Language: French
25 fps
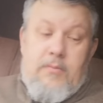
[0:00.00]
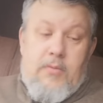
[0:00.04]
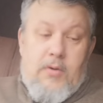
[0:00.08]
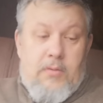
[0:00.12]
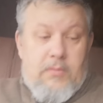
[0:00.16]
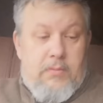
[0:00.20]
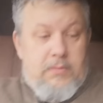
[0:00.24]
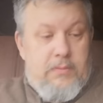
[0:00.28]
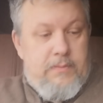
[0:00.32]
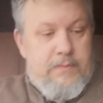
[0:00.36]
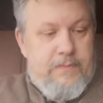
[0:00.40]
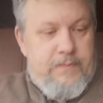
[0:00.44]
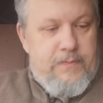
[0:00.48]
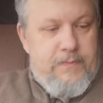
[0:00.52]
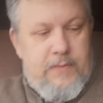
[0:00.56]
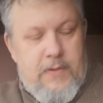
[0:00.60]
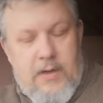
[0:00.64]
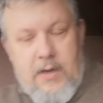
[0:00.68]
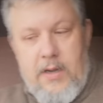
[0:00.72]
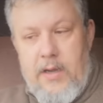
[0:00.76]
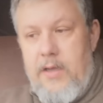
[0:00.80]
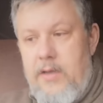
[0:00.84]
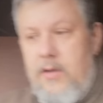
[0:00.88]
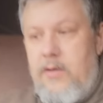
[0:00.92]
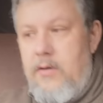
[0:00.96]
Bon,
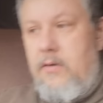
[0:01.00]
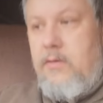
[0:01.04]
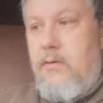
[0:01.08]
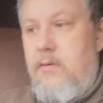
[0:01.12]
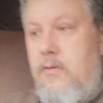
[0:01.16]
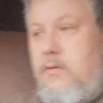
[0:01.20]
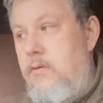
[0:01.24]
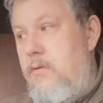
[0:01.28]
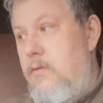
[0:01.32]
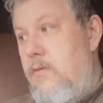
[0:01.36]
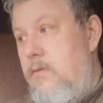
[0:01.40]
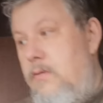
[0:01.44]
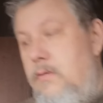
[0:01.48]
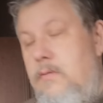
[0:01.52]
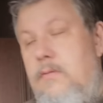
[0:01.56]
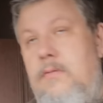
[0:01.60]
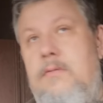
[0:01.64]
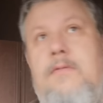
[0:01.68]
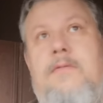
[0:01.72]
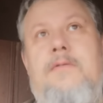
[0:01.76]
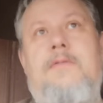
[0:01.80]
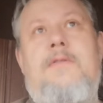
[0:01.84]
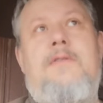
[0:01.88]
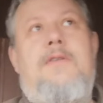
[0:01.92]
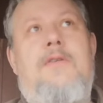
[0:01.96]
à la rigueur, euh,
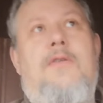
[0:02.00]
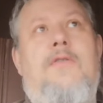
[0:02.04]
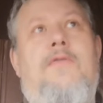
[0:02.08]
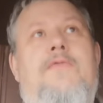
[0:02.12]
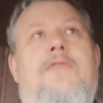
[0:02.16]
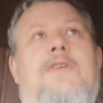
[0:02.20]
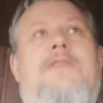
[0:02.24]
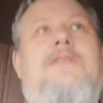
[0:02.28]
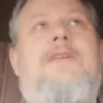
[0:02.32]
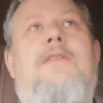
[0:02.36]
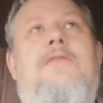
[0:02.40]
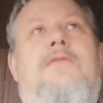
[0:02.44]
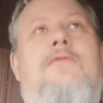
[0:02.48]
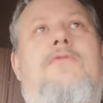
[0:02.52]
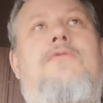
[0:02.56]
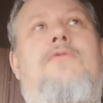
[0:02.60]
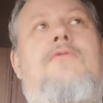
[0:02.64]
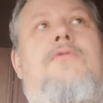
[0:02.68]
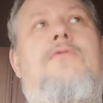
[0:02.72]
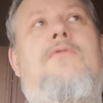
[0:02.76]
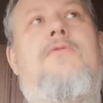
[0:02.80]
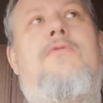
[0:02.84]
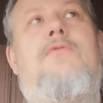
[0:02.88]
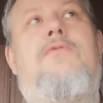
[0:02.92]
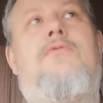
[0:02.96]
si on voit ça
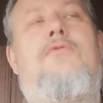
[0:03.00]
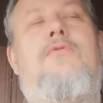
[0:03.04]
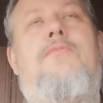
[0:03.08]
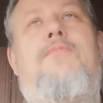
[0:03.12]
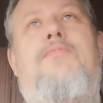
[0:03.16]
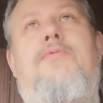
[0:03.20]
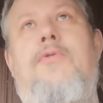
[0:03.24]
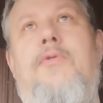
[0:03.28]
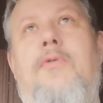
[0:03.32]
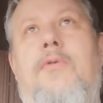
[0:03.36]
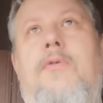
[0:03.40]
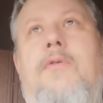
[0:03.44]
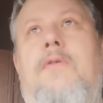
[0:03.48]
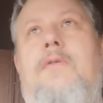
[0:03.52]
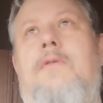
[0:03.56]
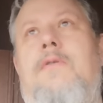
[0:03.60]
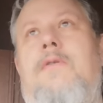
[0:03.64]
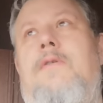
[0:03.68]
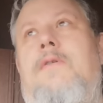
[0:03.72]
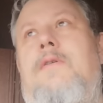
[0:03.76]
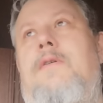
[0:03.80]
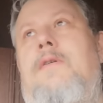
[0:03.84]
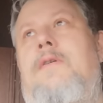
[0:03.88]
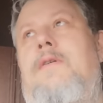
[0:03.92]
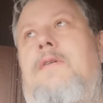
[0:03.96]
de plus haut,
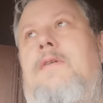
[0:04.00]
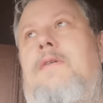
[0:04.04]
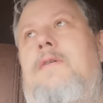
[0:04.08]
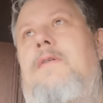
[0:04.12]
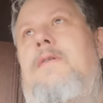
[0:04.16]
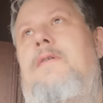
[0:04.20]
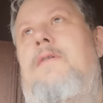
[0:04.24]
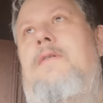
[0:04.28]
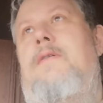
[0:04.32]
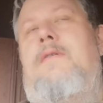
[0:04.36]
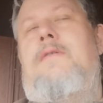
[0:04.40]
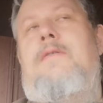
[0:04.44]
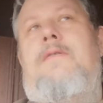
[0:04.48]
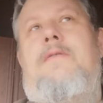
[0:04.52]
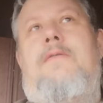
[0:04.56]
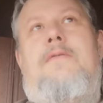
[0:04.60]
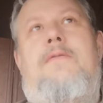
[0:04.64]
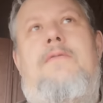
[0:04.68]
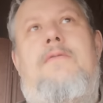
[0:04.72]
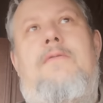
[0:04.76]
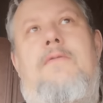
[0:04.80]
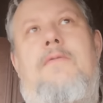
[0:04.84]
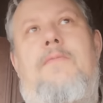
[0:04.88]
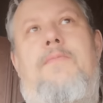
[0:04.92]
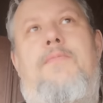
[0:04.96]

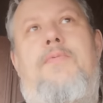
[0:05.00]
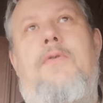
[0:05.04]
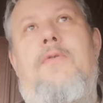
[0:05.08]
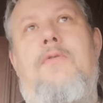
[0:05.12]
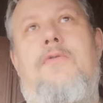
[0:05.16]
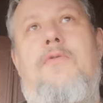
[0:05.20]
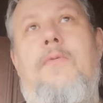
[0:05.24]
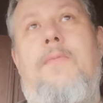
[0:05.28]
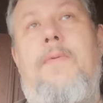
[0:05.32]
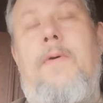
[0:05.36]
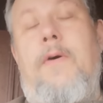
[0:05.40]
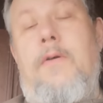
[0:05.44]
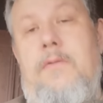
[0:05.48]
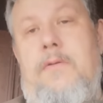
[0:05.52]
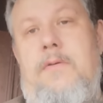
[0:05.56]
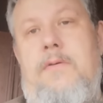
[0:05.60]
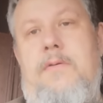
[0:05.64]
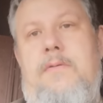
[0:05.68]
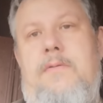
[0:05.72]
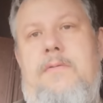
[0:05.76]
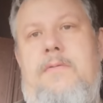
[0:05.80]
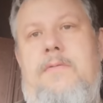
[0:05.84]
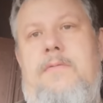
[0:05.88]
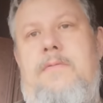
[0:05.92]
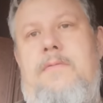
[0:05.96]
on peut comprendre
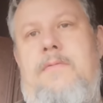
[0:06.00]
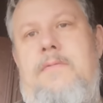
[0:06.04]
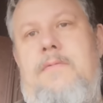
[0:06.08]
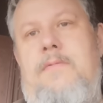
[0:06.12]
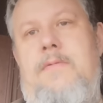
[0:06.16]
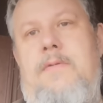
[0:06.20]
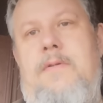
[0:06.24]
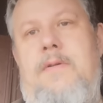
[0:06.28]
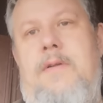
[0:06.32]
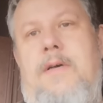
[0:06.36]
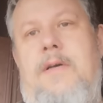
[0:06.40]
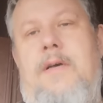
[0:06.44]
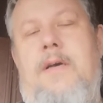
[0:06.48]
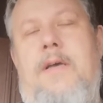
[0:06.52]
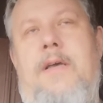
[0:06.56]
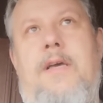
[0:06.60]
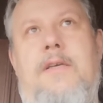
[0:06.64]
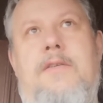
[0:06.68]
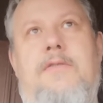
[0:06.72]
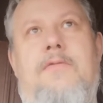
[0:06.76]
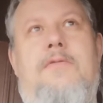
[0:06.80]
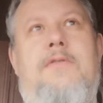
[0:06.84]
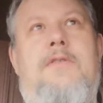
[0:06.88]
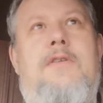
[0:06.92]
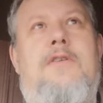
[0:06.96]
la
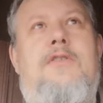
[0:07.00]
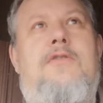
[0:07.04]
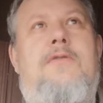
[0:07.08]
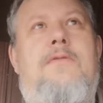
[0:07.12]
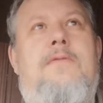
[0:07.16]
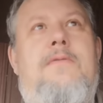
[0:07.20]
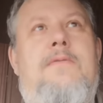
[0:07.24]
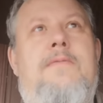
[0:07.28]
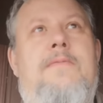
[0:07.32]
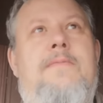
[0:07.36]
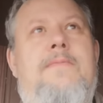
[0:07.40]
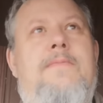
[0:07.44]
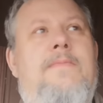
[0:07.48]
réaction de ces gens